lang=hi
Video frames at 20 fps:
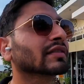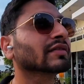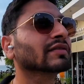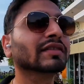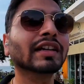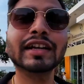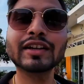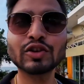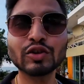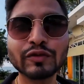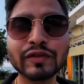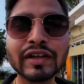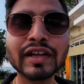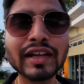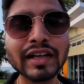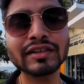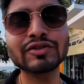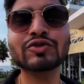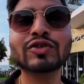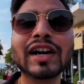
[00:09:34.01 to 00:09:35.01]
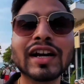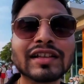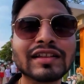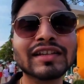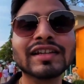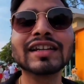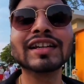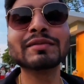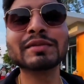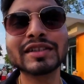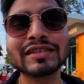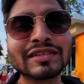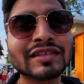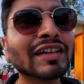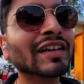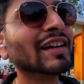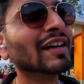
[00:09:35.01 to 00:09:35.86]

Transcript: चाय कॉफ़ी का एक जुगाड़ देख ले बस